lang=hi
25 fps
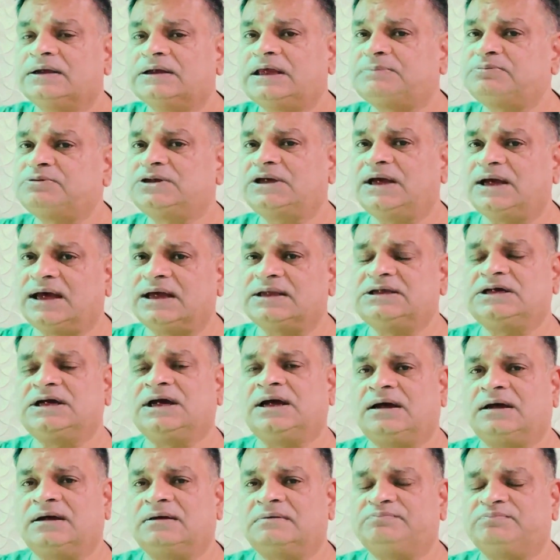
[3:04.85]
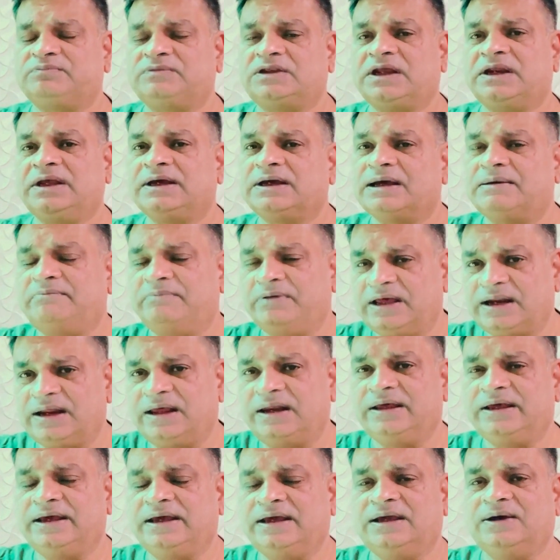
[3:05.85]
सबसे अच्छा तरीका
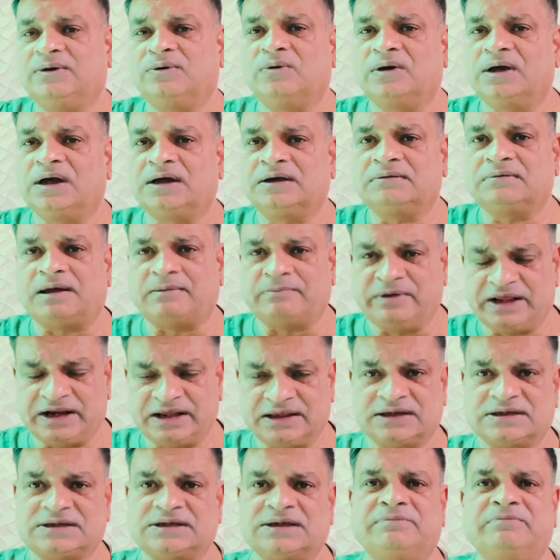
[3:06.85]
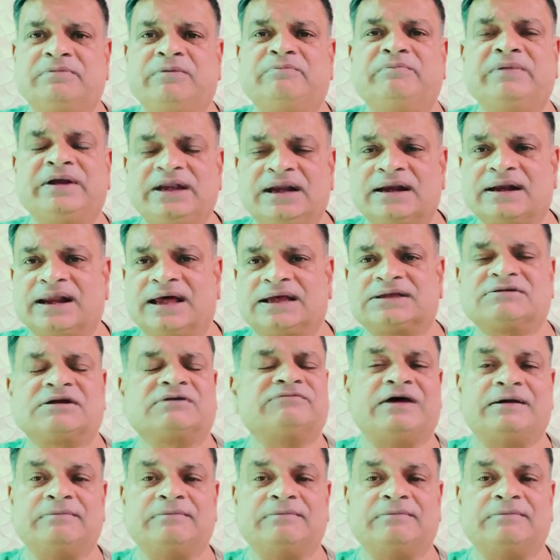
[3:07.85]
मेरे लिए ये होगा मेरे जैसे मिडिल क्लास